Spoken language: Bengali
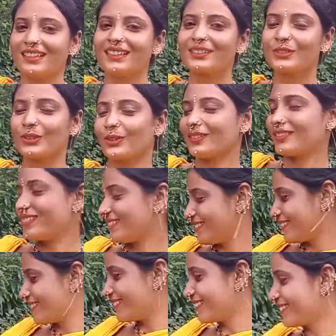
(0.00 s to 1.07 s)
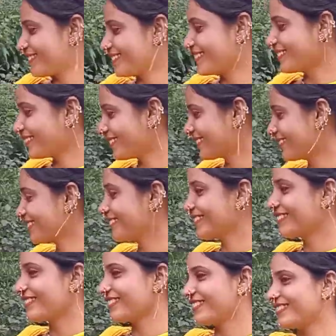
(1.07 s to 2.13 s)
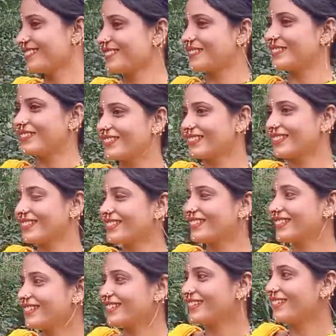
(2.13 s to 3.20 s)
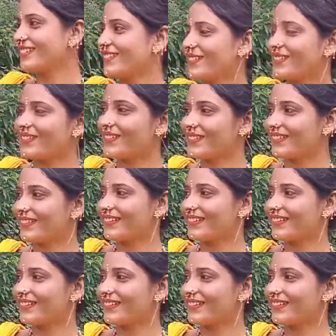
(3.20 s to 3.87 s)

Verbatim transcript: যদি সে আপনাকে ছোট বউ হিসেবে অনেক আদর যত্ন করে রাখে তাহলে সমস্যা করবে